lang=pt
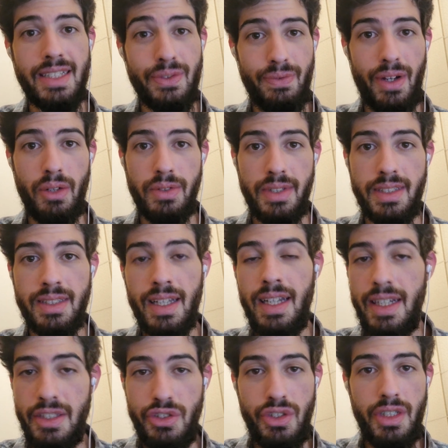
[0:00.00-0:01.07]
as faltas
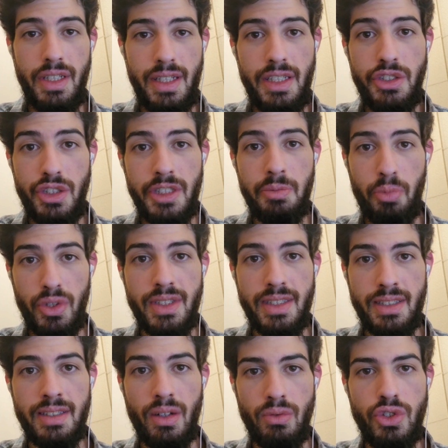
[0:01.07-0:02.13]
de, de
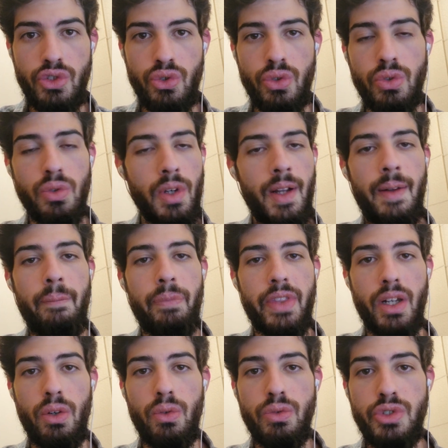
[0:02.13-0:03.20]
exposição de jogo.
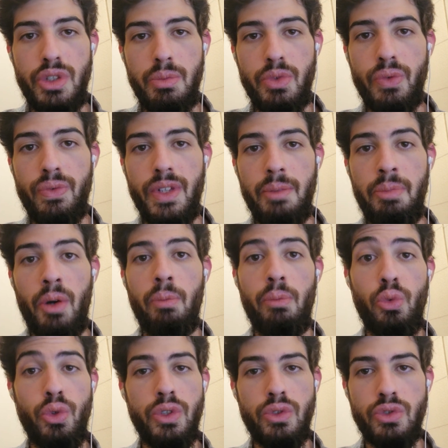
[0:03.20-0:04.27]
Então, o time do Filipão
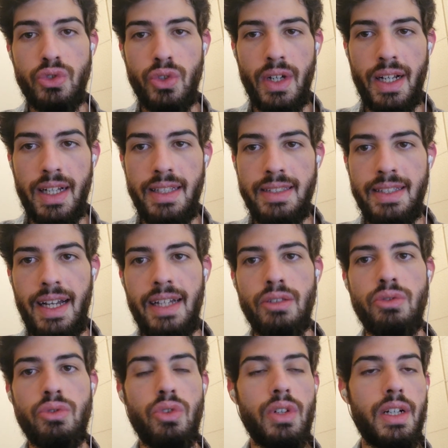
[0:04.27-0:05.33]
muito
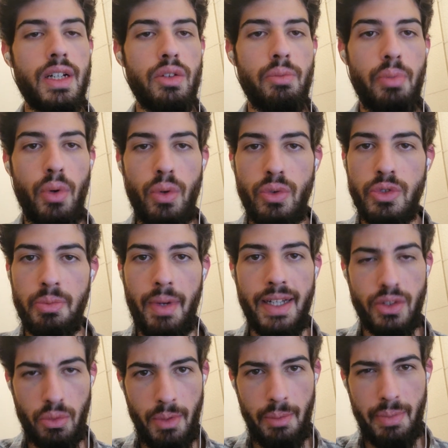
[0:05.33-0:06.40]
desorganizado, trocando poucos
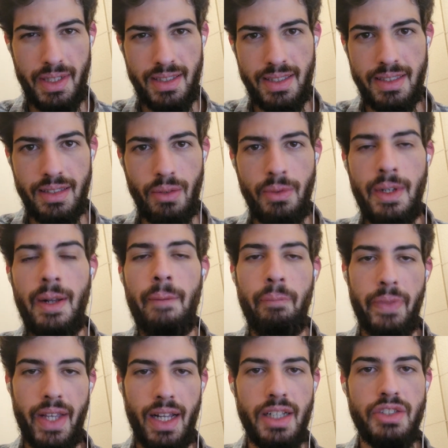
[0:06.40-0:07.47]
passes, com uma precisão
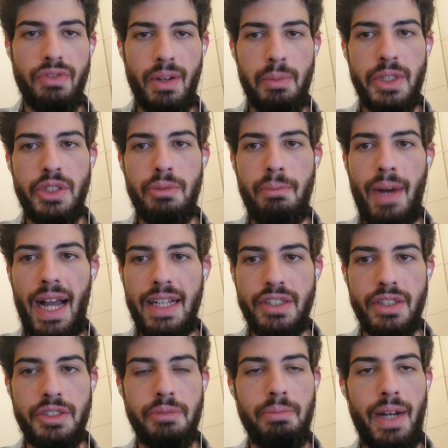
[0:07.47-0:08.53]
relativamente
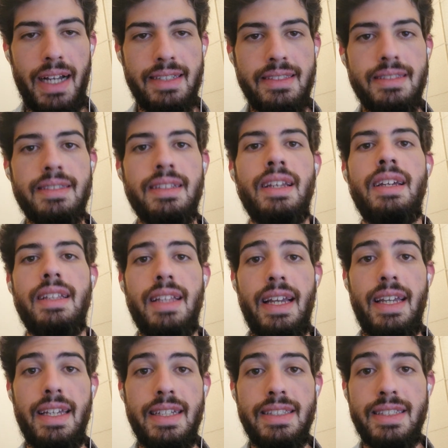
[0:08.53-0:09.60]
baixa de passes.
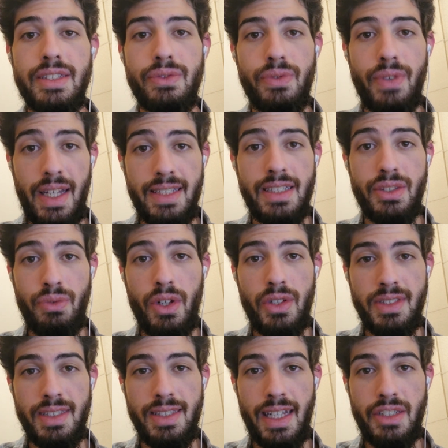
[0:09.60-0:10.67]
Né? Esses, essas foram
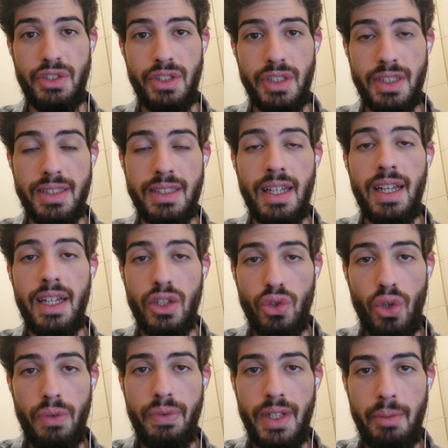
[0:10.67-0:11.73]
as estatísticas
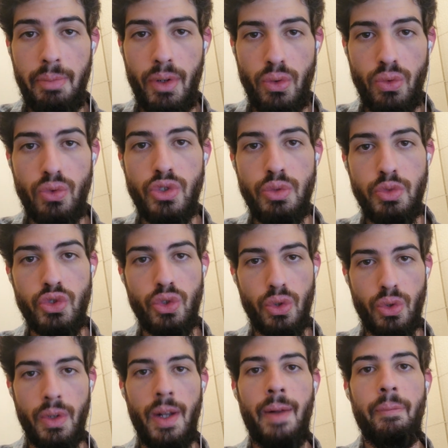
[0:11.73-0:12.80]
do Filipão no último
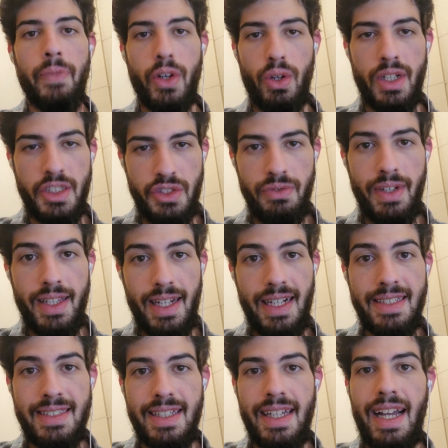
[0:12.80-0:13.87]
jogo. Agora a gente vai
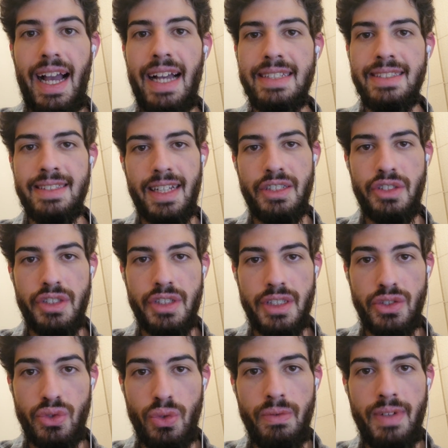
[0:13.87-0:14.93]
trazer as
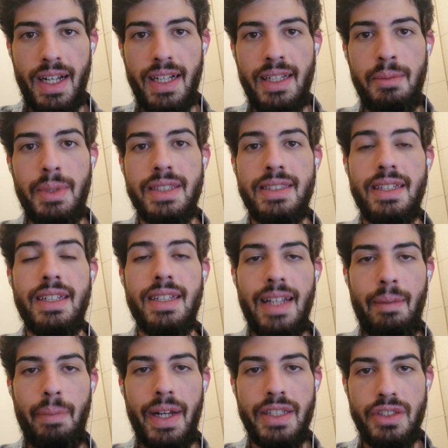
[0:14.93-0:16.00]
estatísticas do Wagner Mancini
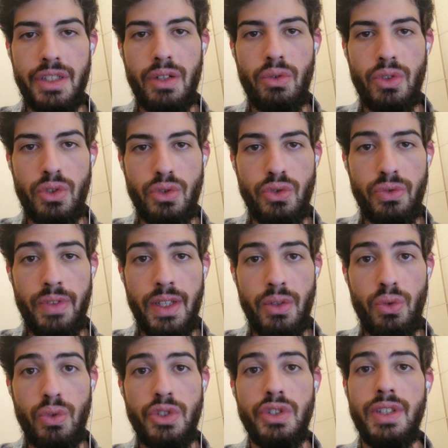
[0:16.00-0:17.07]
na partida contra o
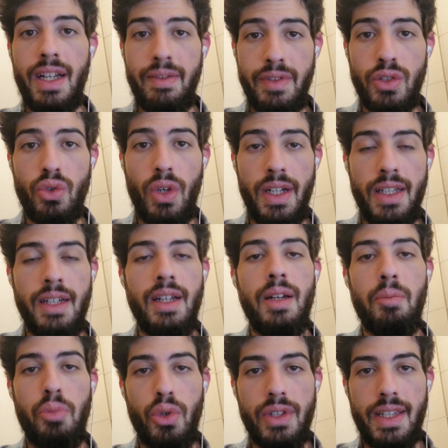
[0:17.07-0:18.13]
Juventude, na vitória
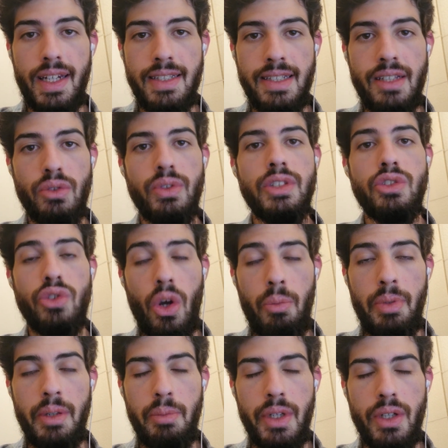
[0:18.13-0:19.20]
por 3 a 2 só o
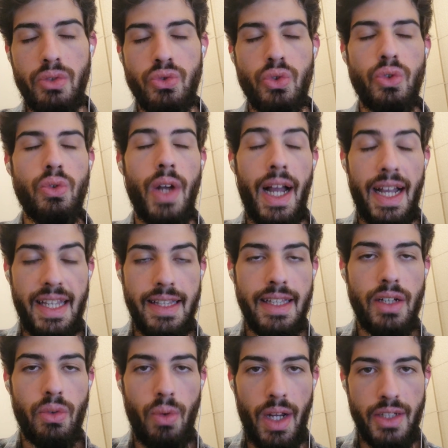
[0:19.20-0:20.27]
primeiro jogo,
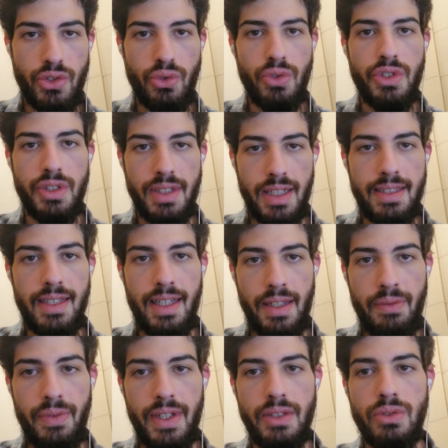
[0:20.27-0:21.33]
ainda com ajustes a serem
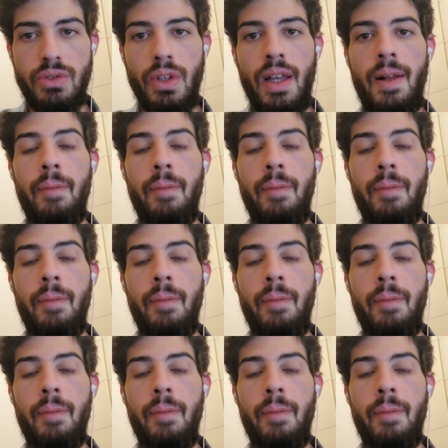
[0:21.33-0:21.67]
feitos.